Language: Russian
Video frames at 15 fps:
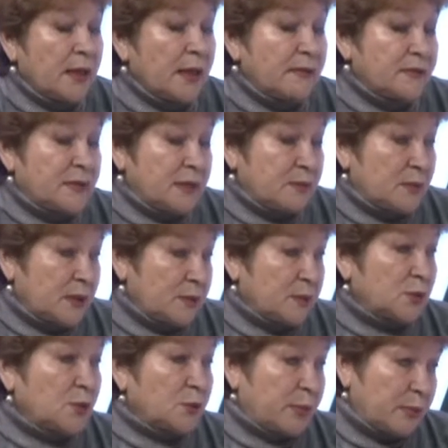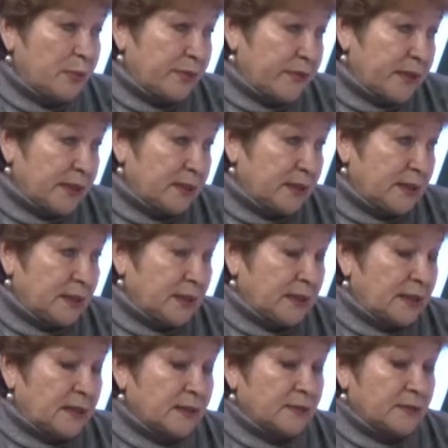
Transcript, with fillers: всем тем, кто прибывает на,